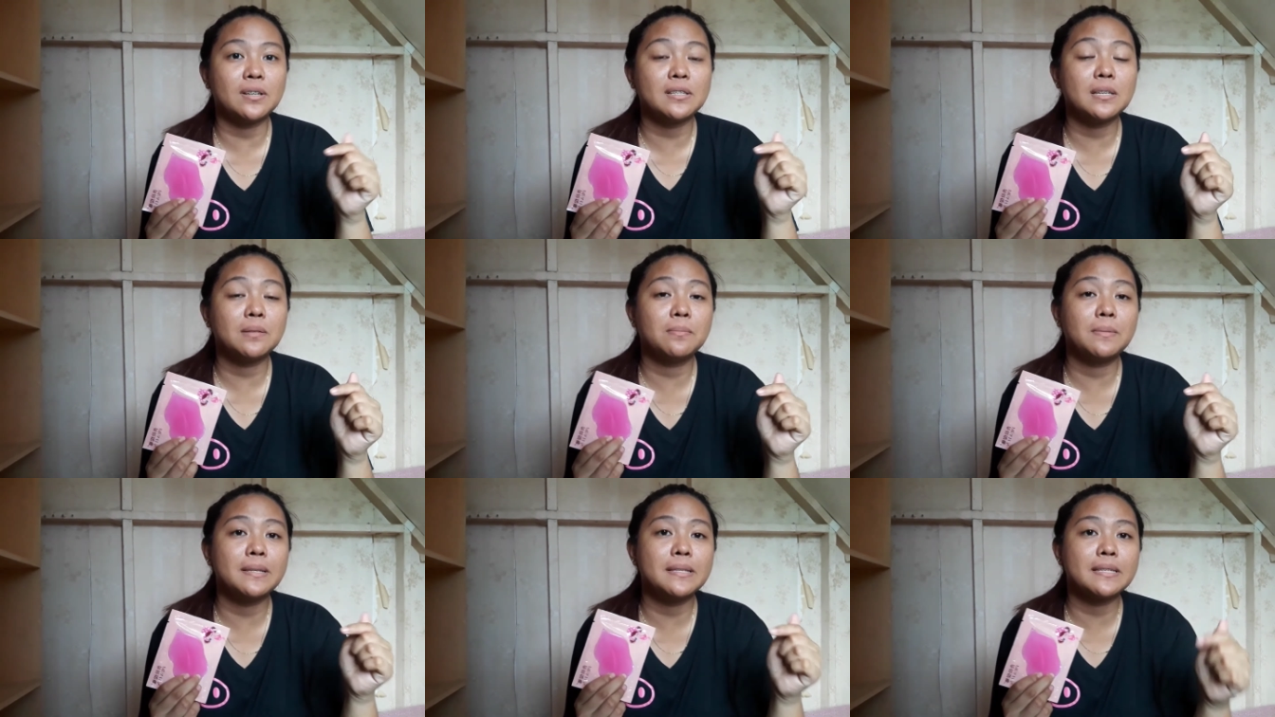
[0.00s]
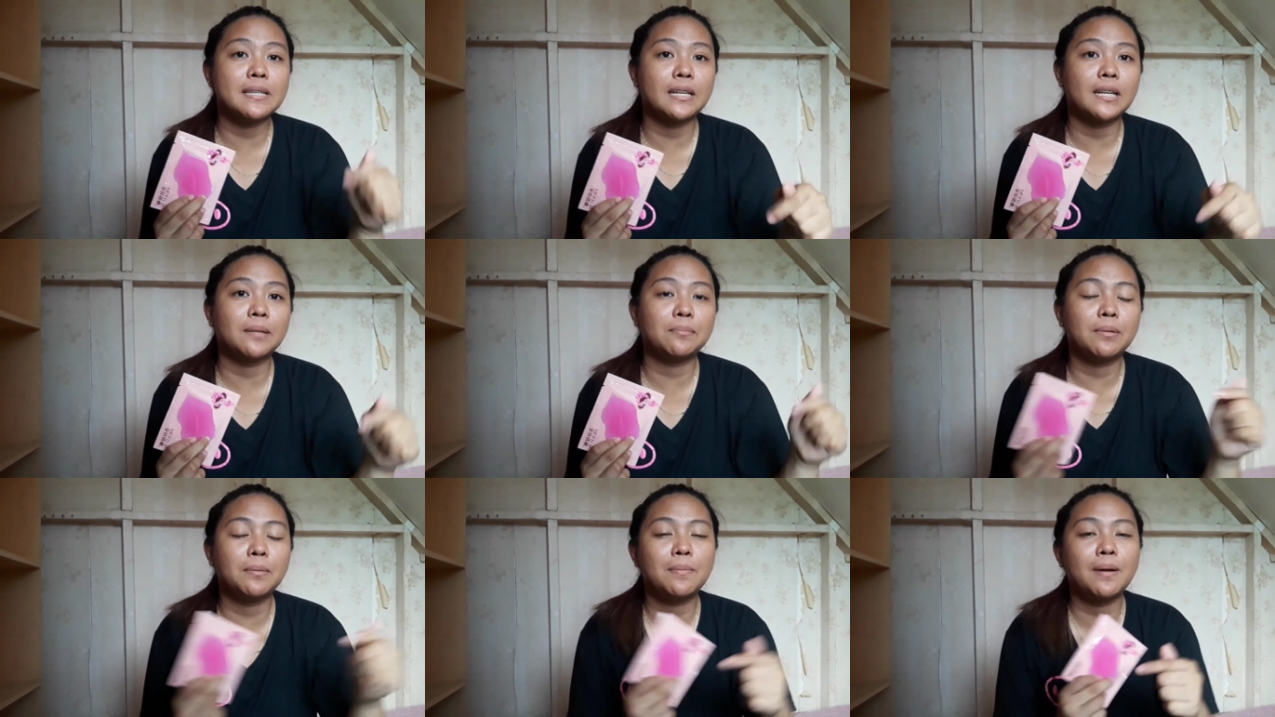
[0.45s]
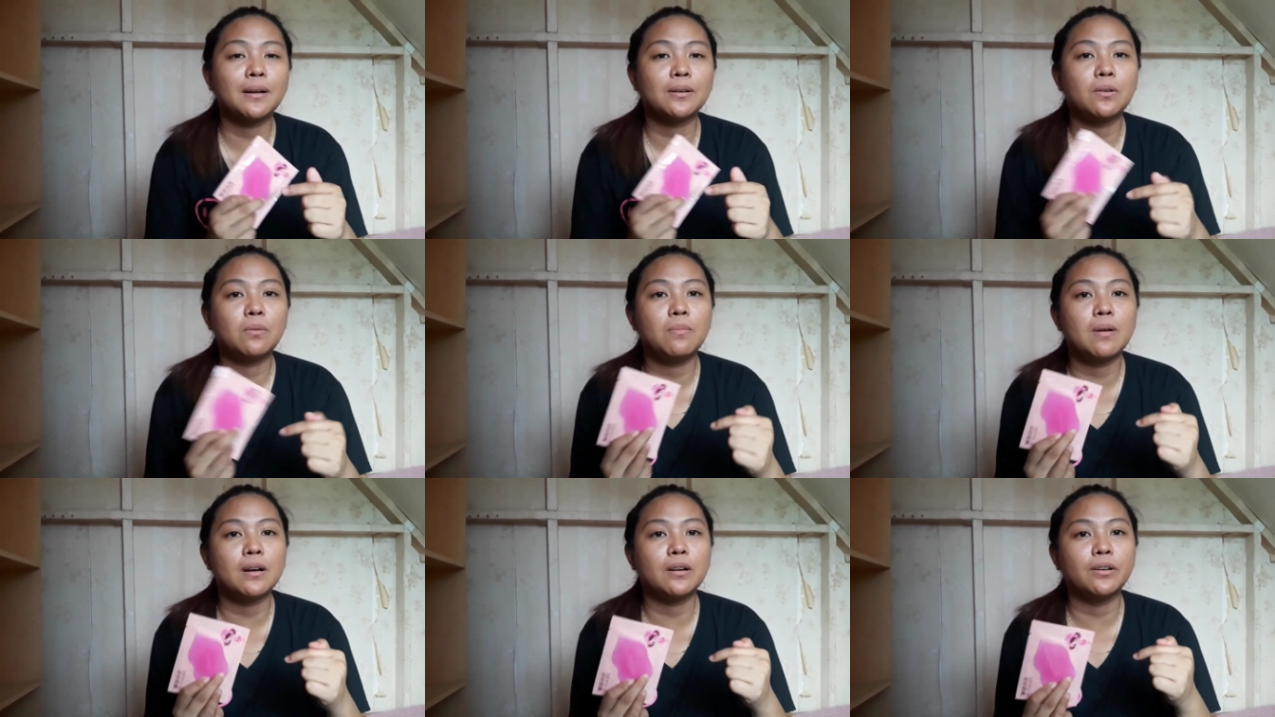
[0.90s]
Kasi minsan,
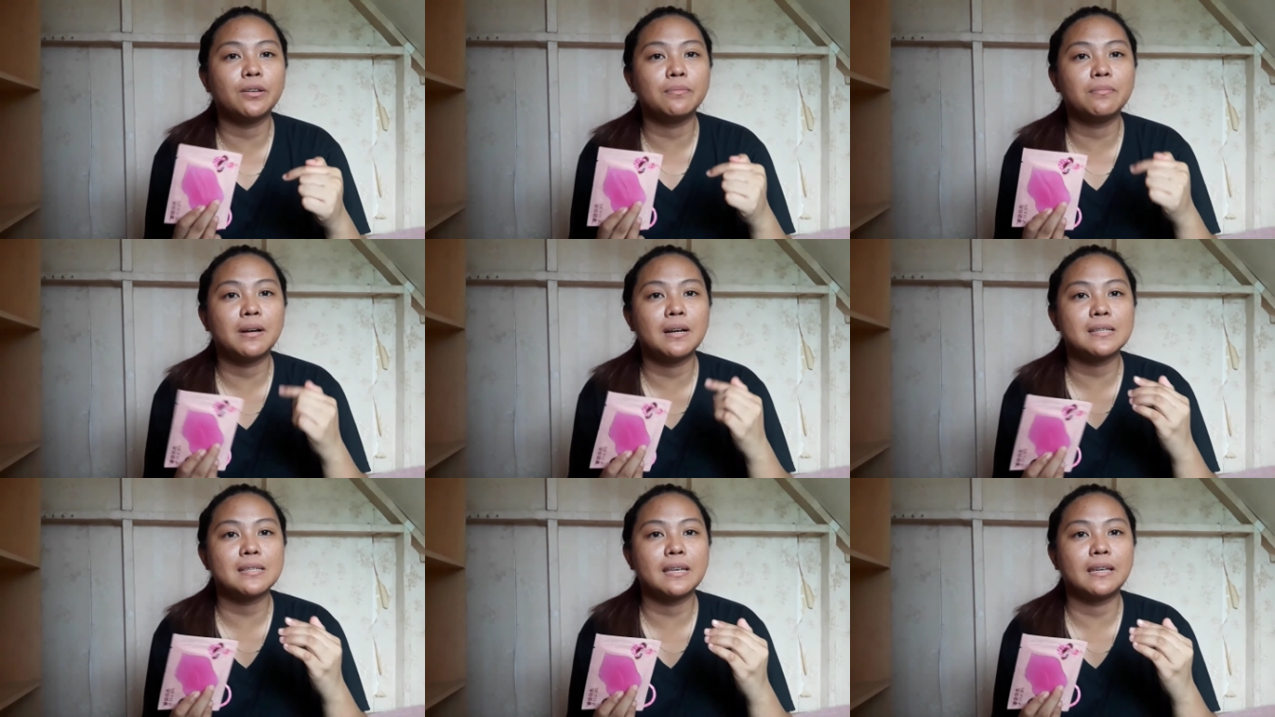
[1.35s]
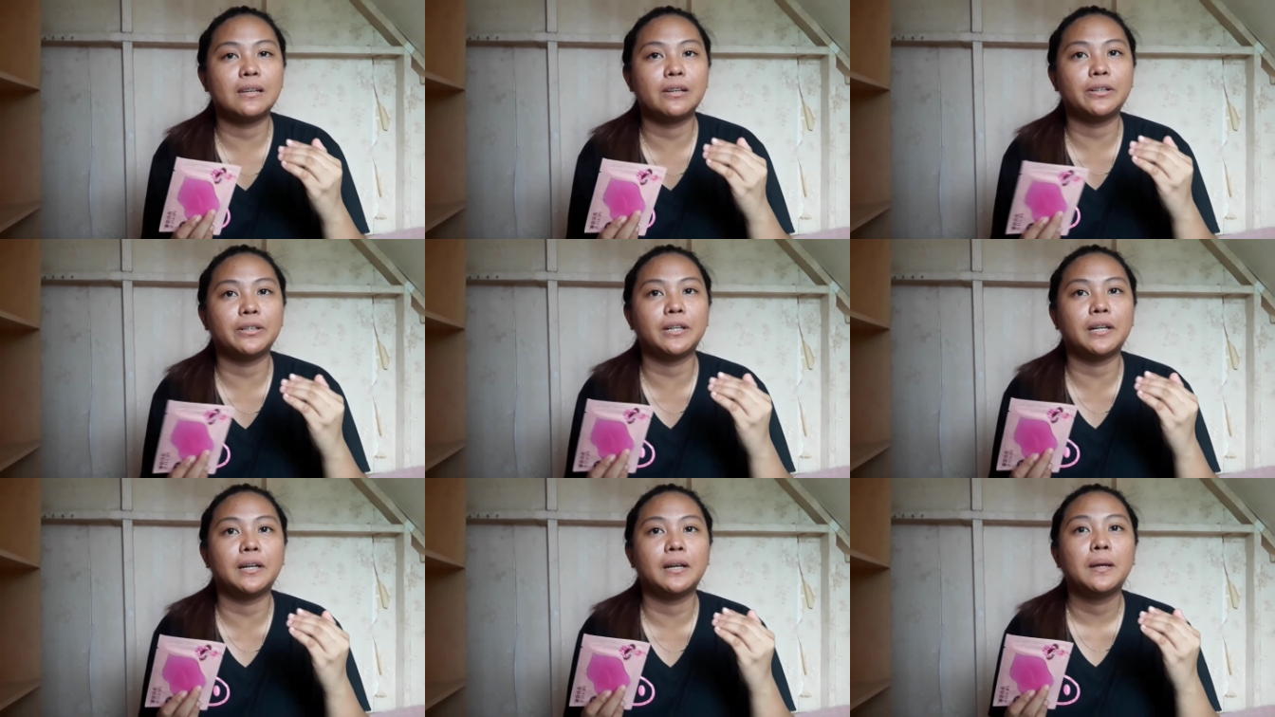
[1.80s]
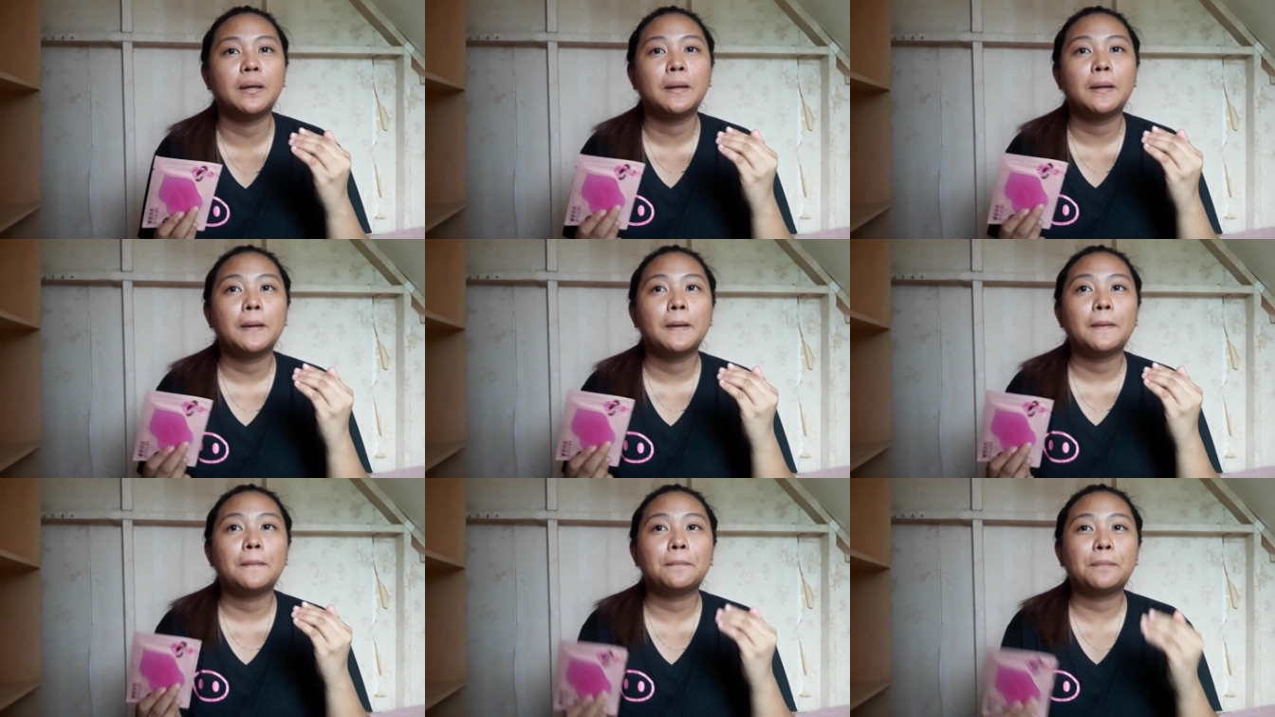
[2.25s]
nagbabago-bago yung mga seller ng
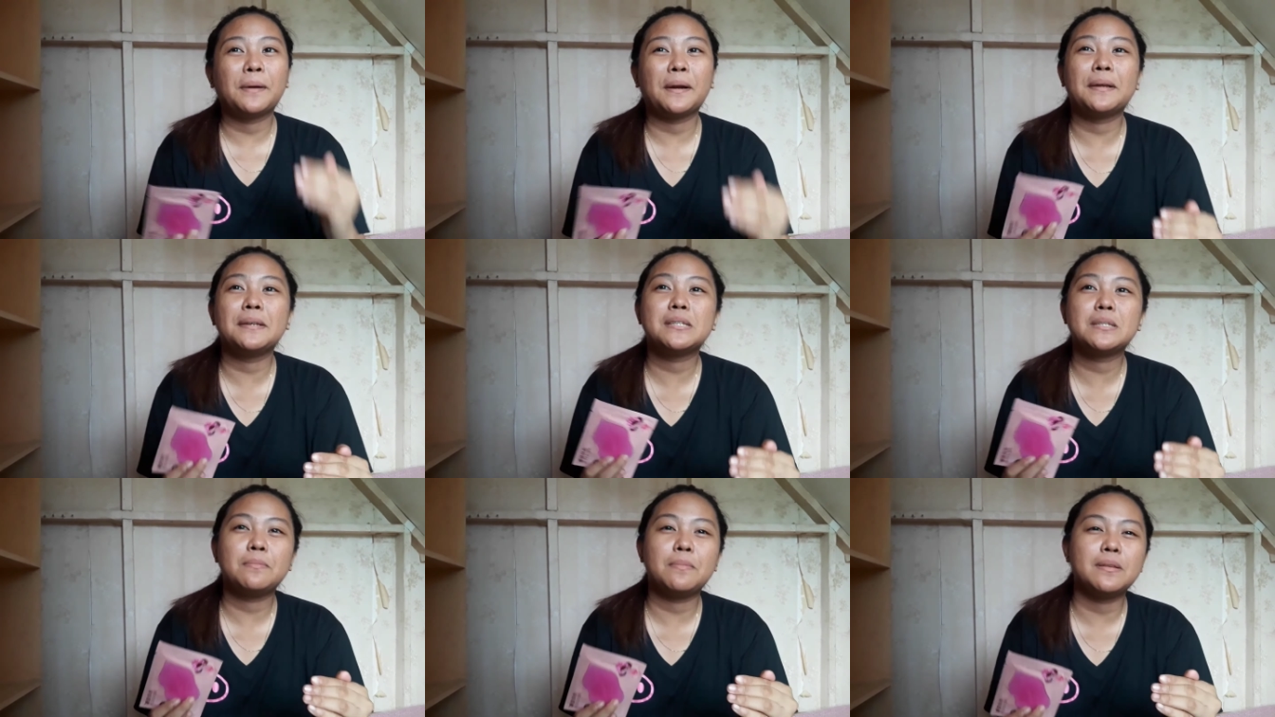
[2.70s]
price.